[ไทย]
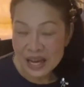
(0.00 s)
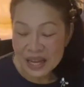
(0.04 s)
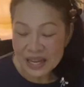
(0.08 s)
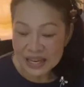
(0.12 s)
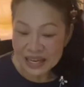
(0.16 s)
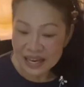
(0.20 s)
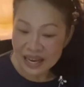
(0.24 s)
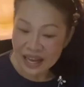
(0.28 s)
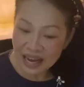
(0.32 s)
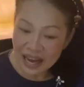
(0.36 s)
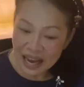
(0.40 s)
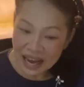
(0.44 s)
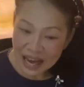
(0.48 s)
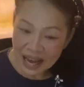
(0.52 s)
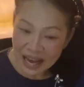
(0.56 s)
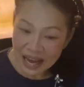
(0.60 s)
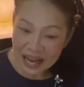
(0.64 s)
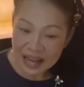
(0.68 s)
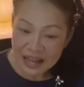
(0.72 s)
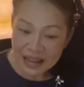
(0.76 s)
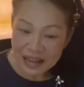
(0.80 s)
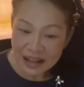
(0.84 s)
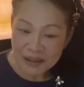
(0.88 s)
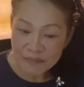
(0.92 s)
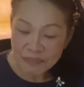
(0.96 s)
เนี่ยค่ะ
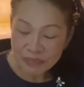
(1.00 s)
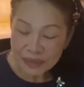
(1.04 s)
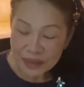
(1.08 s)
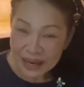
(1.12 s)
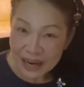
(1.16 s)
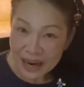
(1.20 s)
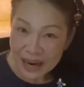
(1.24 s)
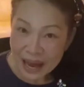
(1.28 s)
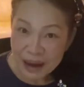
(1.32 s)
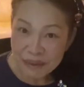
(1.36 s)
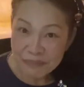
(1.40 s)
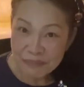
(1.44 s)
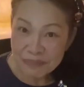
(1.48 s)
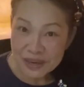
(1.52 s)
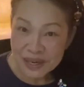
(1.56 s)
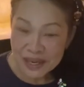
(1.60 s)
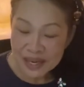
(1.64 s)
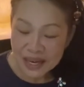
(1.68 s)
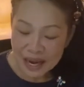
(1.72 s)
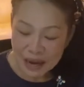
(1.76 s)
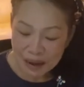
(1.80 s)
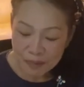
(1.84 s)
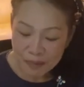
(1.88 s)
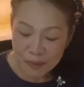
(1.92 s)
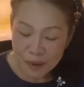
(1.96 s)
ลาบ
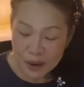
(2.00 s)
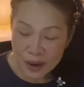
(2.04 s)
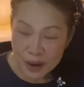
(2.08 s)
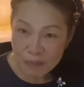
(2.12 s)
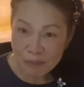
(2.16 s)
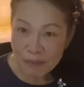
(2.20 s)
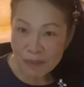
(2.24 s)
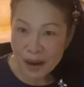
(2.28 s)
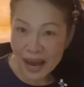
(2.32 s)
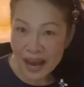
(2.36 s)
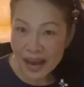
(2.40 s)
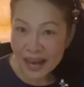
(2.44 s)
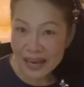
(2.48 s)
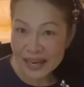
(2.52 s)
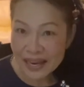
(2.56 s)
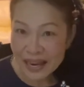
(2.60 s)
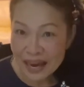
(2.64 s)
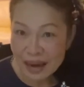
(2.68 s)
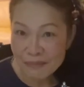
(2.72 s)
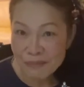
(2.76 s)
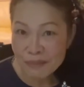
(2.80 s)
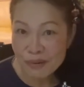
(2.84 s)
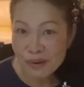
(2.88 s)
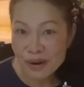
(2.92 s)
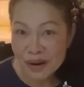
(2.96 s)
เนื้อผลไม้
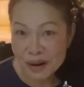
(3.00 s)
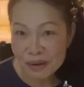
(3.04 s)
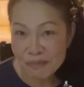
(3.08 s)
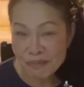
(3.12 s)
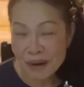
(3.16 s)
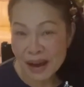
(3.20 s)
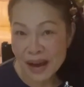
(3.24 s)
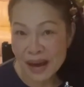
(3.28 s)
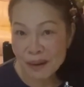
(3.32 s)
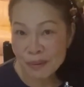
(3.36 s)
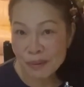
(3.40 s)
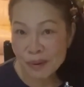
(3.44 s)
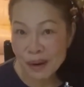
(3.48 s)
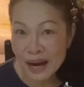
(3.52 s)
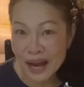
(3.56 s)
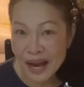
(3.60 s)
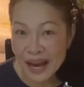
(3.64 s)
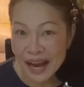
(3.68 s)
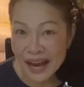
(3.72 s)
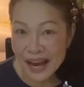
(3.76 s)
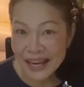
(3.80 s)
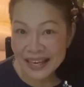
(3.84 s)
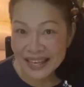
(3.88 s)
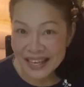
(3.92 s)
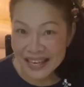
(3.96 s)
น้ำผลไม้พอล่า
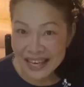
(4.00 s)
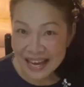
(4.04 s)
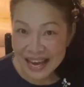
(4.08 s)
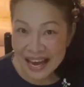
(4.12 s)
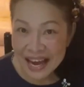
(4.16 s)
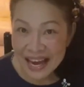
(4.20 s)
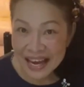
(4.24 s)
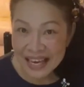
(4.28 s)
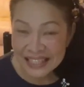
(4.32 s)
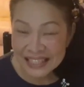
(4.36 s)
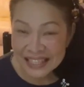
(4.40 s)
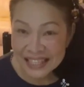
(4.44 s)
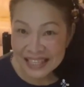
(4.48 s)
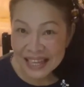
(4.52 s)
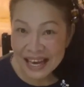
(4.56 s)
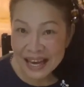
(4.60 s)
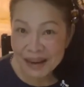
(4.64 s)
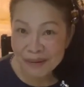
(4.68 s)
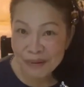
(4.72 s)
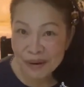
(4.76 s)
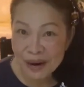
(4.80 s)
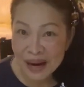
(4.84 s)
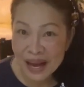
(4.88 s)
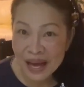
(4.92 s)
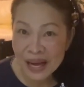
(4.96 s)
ง่ายๆสไต
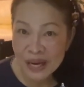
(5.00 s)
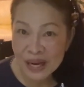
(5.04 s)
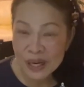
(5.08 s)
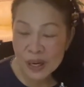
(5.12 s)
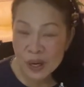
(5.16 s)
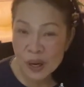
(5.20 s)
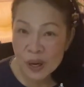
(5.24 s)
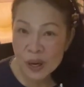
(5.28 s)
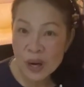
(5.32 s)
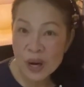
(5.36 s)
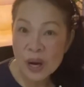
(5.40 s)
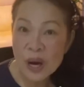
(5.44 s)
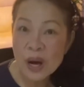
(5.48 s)
ล์พอล่าก็